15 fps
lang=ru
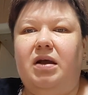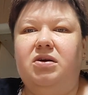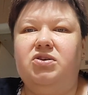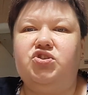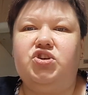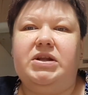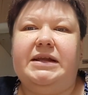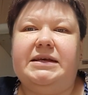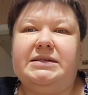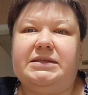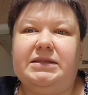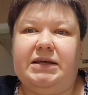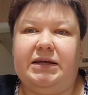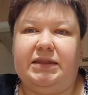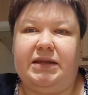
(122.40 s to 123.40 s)

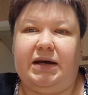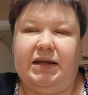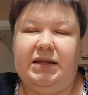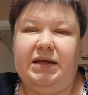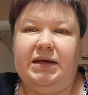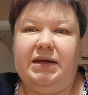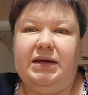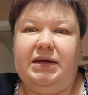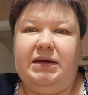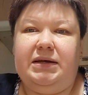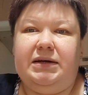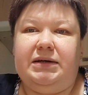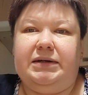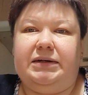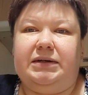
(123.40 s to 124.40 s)
железные, да,
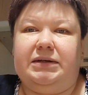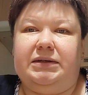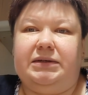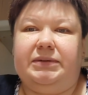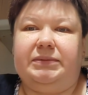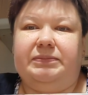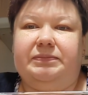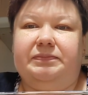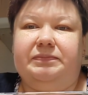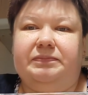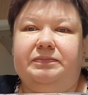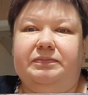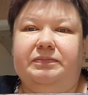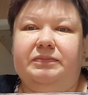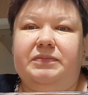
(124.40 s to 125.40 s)

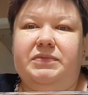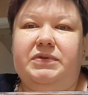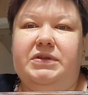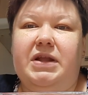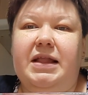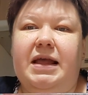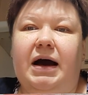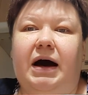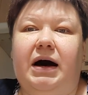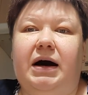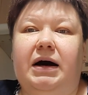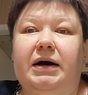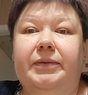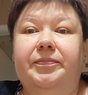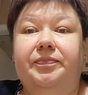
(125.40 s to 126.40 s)
эм,
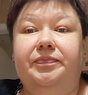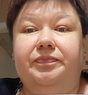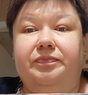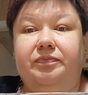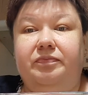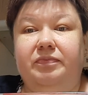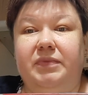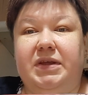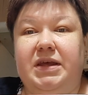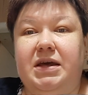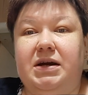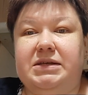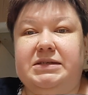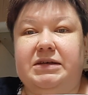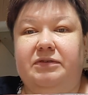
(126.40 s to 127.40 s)
для
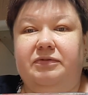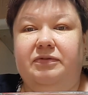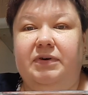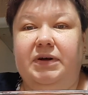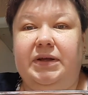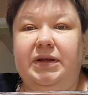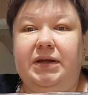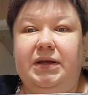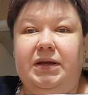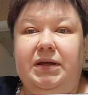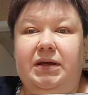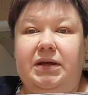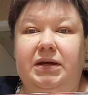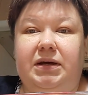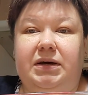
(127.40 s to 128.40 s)
кексов,
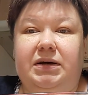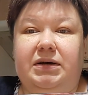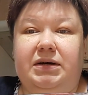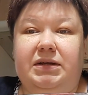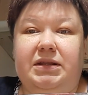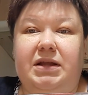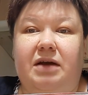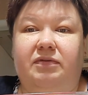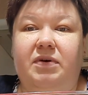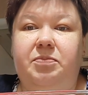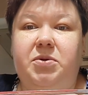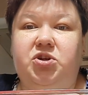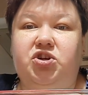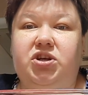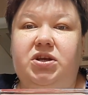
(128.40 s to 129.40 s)
э, для
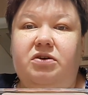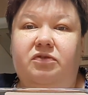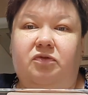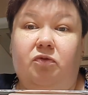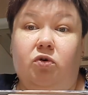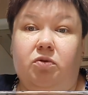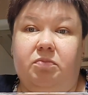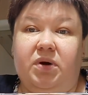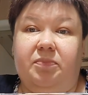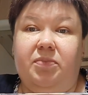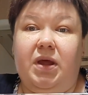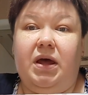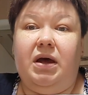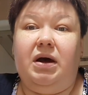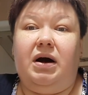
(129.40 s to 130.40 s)
выпечки формы.
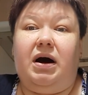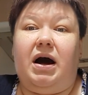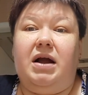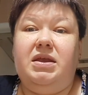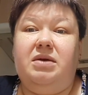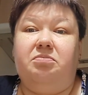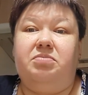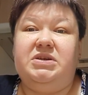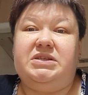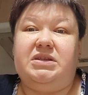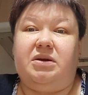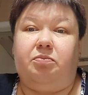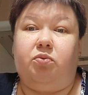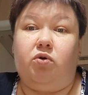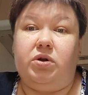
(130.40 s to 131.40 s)
Они
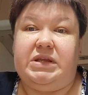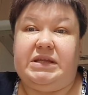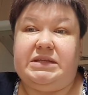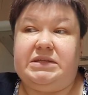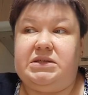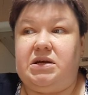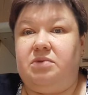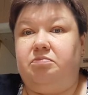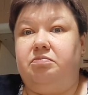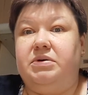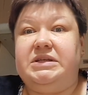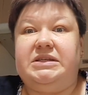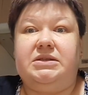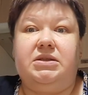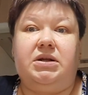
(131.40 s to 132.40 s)
быстро портятся,
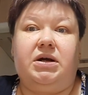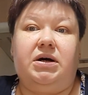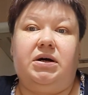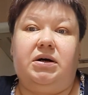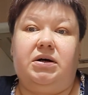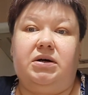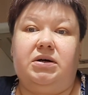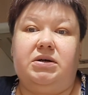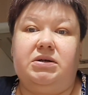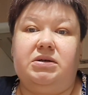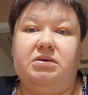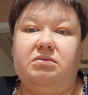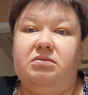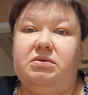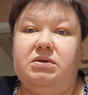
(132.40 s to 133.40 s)
быстро
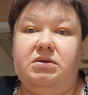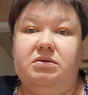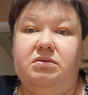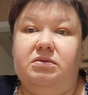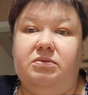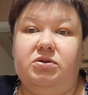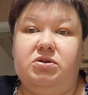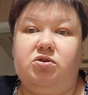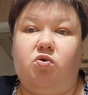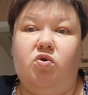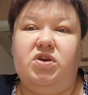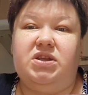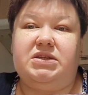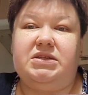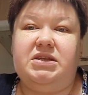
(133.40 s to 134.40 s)
э,
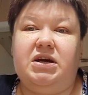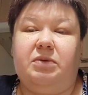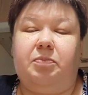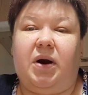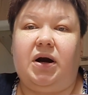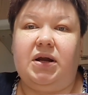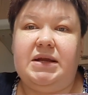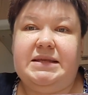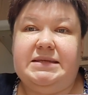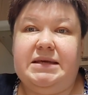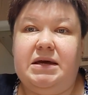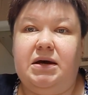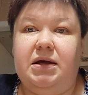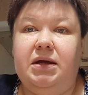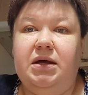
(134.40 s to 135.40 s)
сходит с них
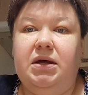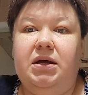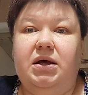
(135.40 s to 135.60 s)
покрытие,